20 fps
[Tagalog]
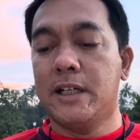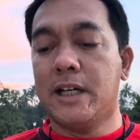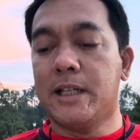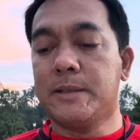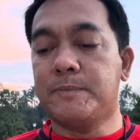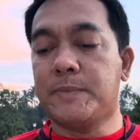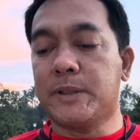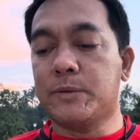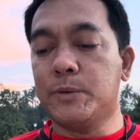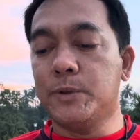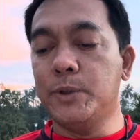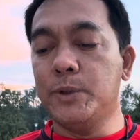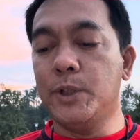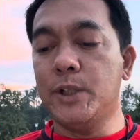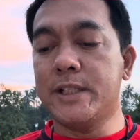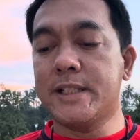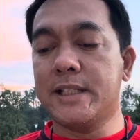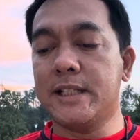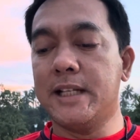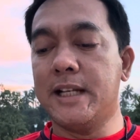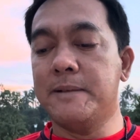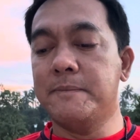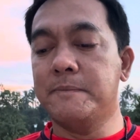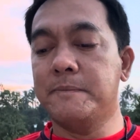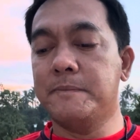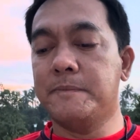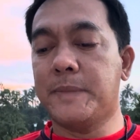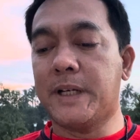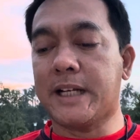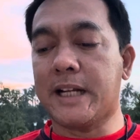at patuloy
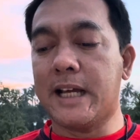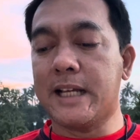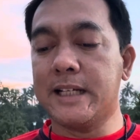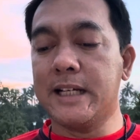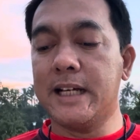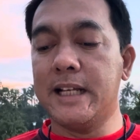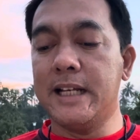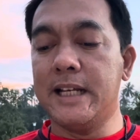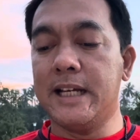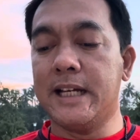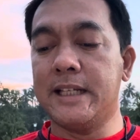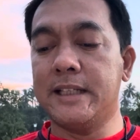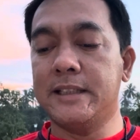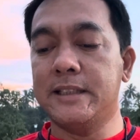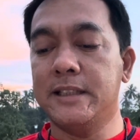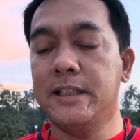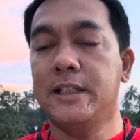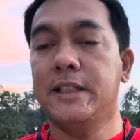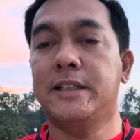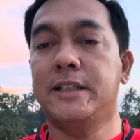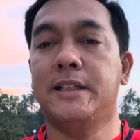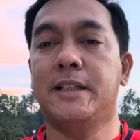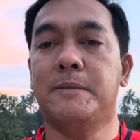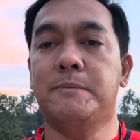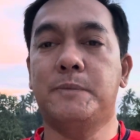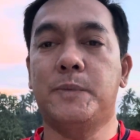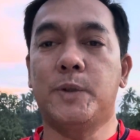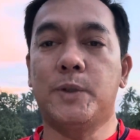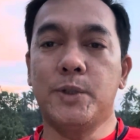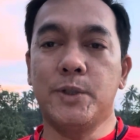silang pararangalan ng
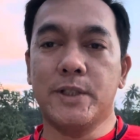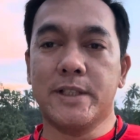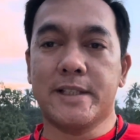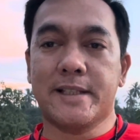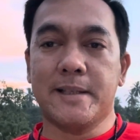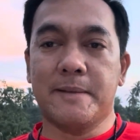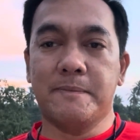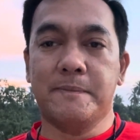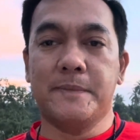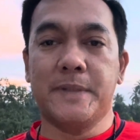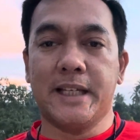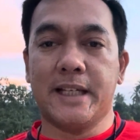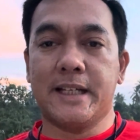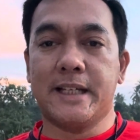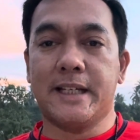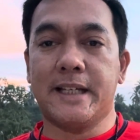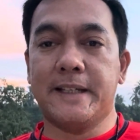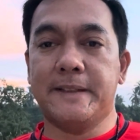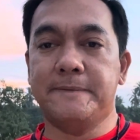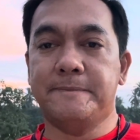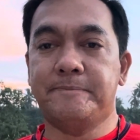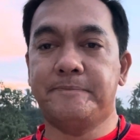buong sambayanan.